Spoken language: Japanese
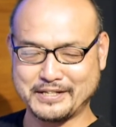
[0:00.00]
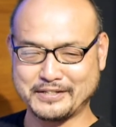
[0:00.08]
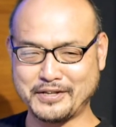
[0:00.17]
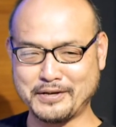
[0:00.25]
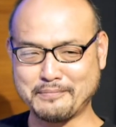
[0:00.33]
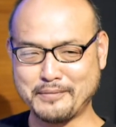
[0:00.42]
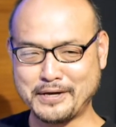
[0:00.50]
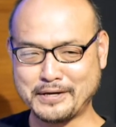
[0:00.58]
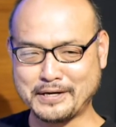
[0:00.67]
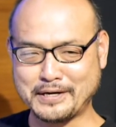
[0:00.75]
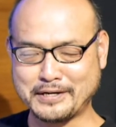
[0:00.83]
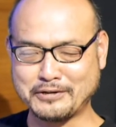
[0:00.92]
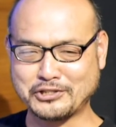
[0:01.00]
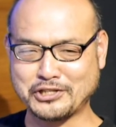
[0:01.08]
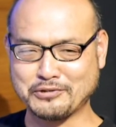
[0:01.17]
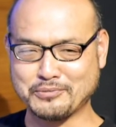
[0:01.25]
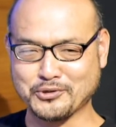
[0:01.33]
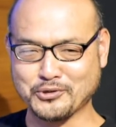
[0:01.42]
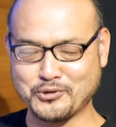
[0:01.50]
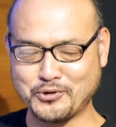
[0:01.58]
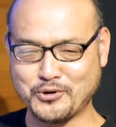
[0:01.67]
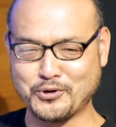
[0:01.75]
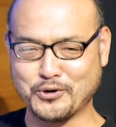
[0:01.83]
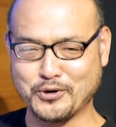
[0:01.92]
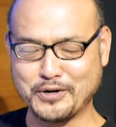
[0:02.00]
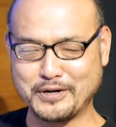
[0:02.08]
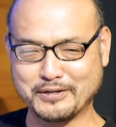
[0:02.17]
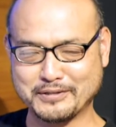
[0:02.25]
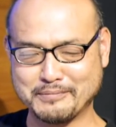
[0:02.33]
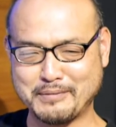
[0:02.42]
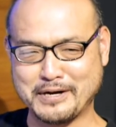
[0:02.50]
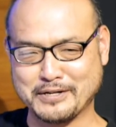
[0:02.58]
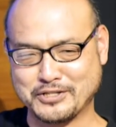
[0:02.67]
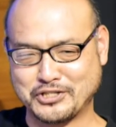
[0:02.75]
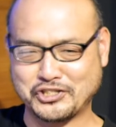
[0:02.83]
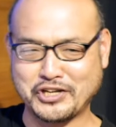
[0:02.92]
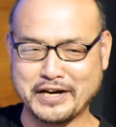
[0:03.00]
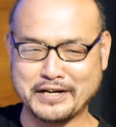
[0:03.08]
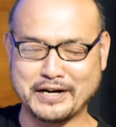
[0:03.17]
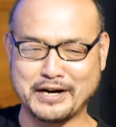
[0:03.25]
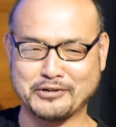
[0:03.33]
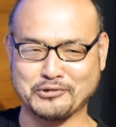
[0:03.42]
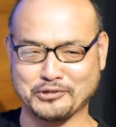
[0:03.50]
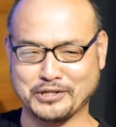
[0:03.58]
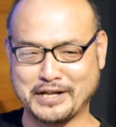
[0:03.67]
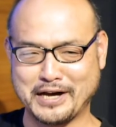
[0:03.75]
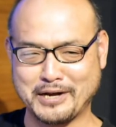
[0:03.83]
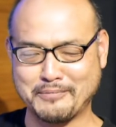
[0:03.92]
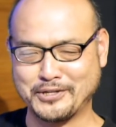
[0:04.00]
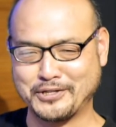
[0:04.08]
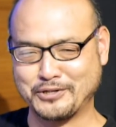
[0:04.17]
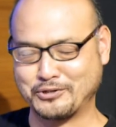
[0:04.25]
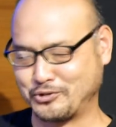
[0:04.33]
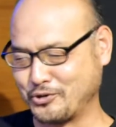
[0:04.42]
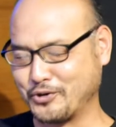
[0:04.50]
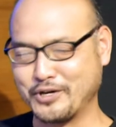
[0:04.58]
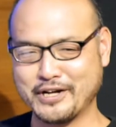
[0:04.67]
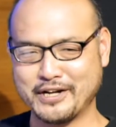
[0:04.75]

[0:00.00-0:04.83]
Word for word: でメーカー各社のものを、うん、まあ違いがあるので並べていくと